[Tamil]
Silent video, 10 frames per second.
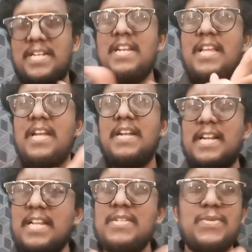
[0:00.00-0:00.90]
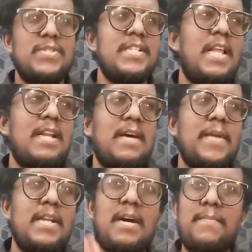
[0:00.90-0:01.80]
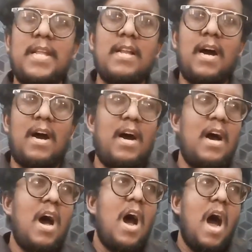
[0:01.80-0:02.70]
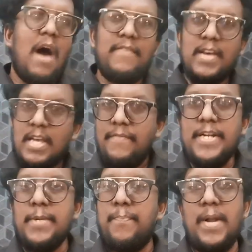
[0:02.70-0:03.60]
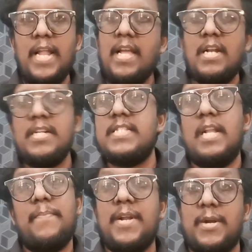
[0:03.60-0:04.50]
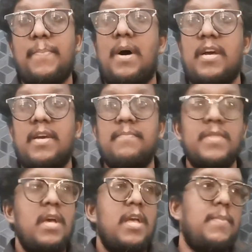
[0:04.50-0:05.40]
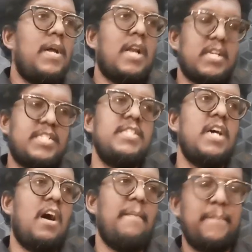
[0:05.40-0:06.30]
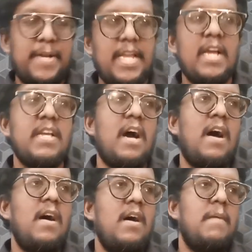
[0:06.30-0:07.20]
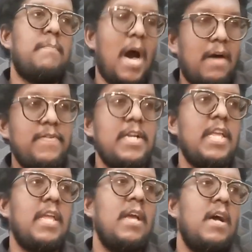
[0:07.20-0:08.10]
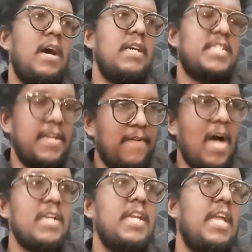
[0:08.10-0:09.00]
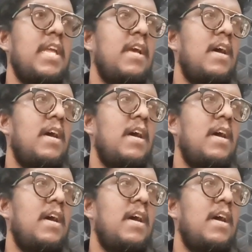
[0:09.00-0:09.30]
நிறைய நிறைய ஷோஸில் எல்லாம் என்ன அப்படின்னா அவங்க வீட்டு பிள்ளைகள்ட்டு சில பேர் இருப்பாங்க இப்போ ரக்ஷிதா பிரியங்கா பாவனி சிவாங்கி